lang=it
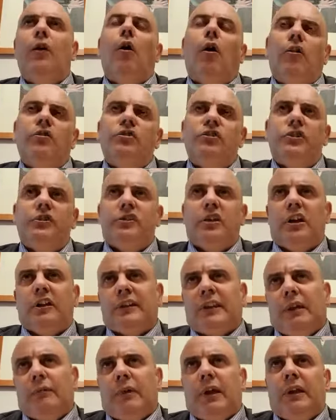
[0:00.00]
Oggi
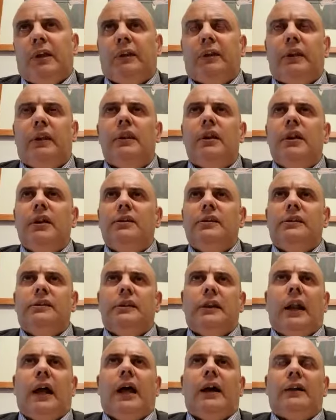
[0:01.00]
certamente si
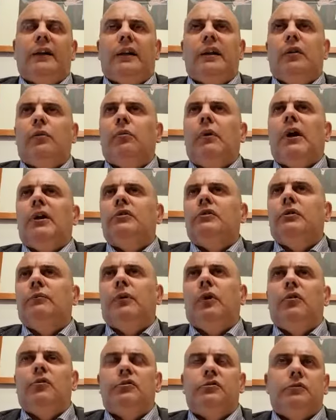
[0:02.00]
dirà che il quarto
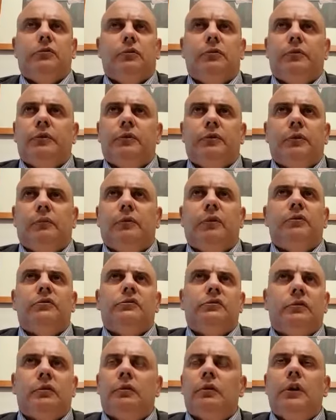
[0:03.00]
posto, il quinto
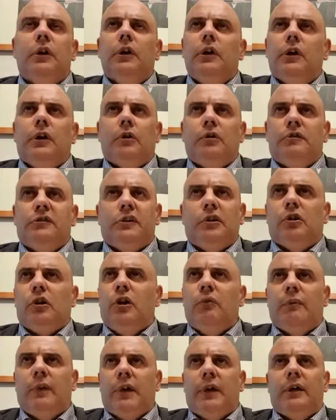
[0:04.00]
posto, così
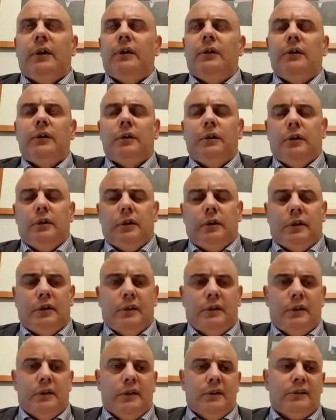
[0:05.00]
come
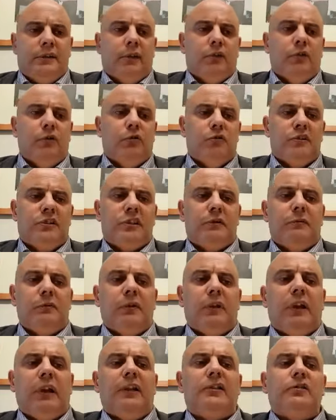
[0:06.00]
è stato
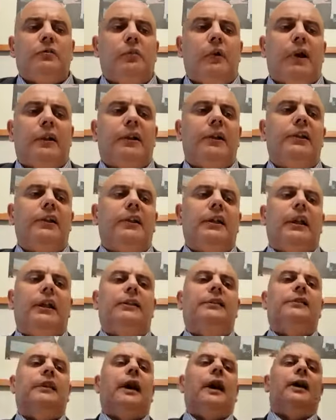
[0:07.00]
conseguito dalla squadra in
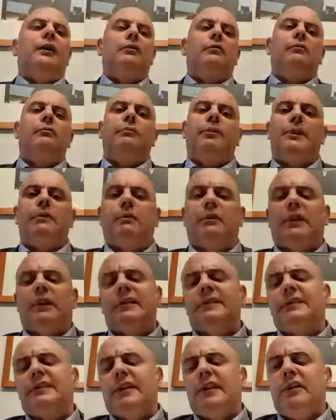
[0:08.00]
realtà è un primo
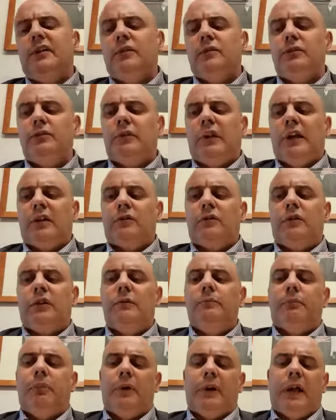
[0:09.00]
tassello di un arco
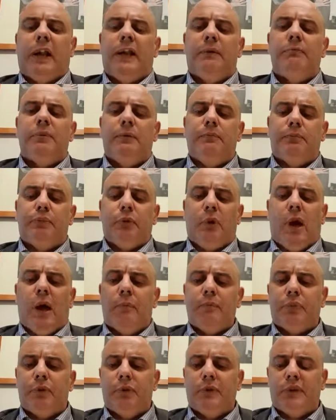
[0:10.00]
temporale ben più
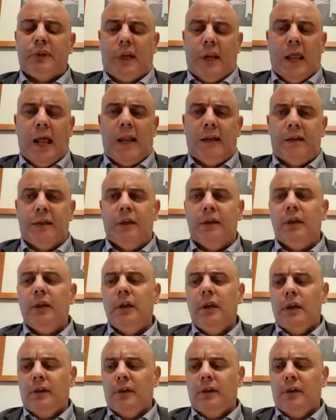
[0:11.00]
ampio di tre anni.